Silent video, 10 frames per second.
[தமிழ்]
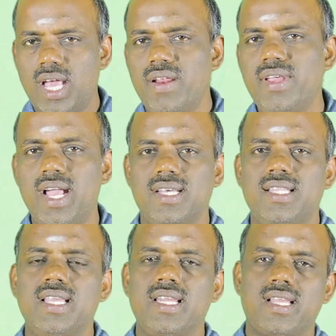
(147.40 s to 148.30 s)
கருவியாக
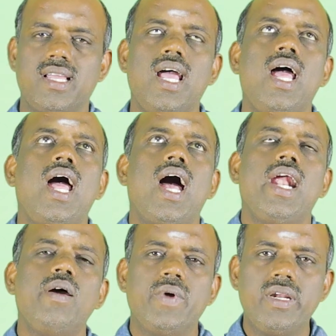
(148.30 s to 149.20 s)
தான் இருக்குது
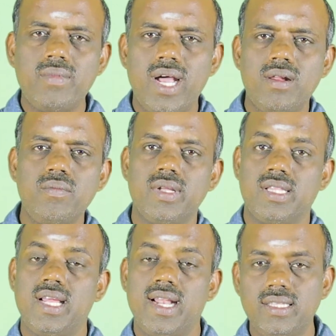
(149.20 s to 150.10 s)
ஆனால் பெரும்பாலும்
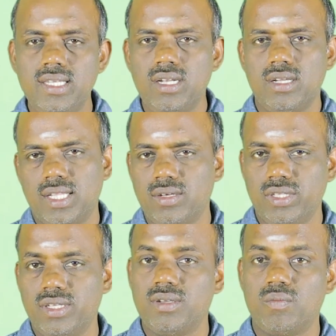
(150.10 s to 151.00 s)
இந்த நதிகள்
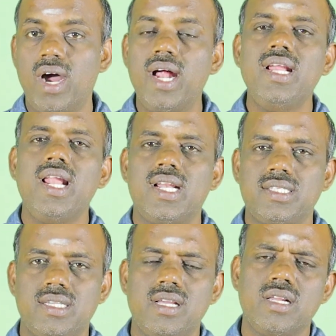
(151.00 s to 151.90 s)
அதாவது மாநில
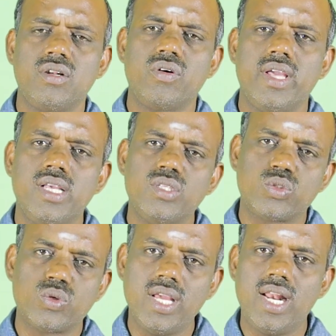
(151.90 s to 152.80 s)
அரசுகளினுடைய
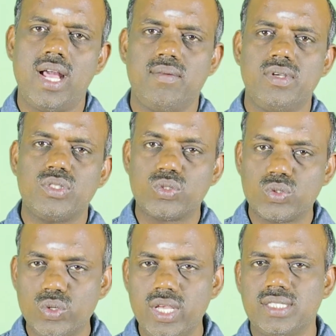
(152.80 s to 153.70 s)
சுயலாப
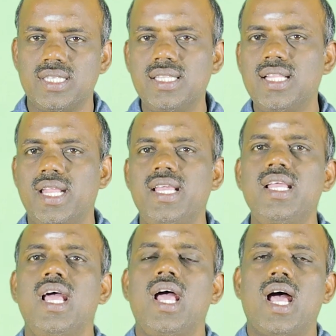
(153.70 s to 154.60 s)
சுய சிந்தனை
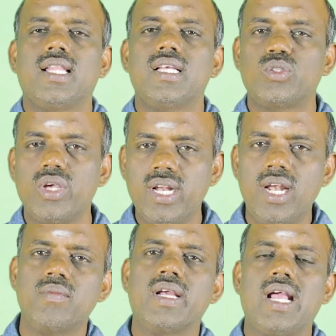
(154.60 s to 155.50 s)
அந்த
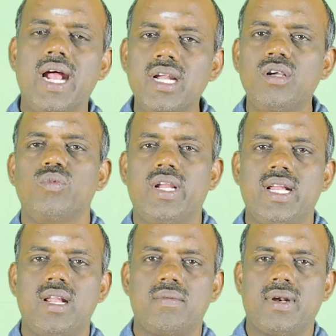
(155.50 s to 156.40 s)
சுயநலமிக்க அணுகுமுறை
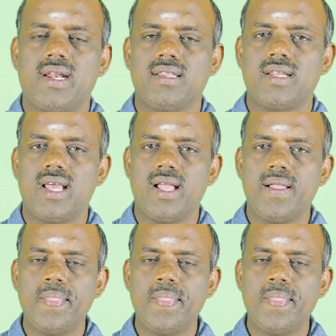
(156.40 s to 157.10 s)
என்ன பண்ணுறதுன்னா